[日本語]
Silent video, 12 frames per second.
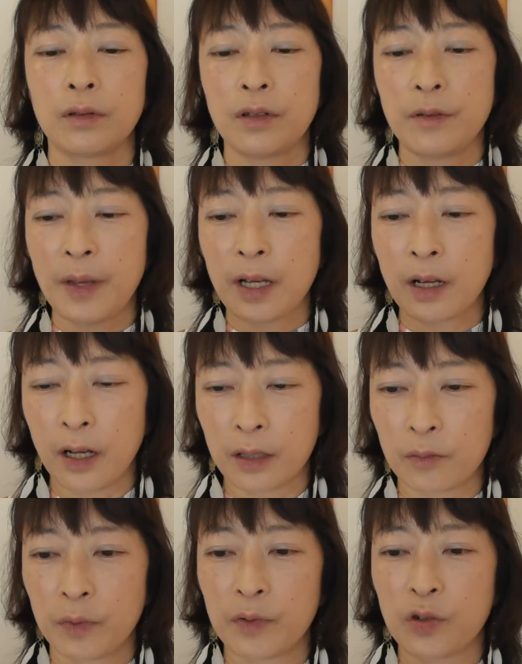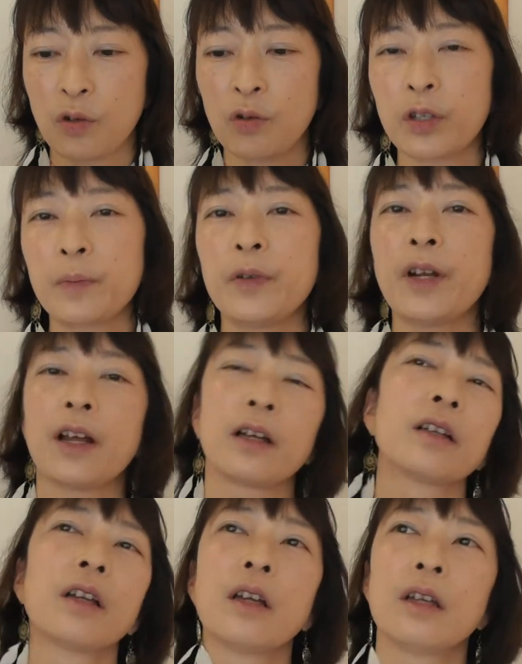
水面下の部分長期プラン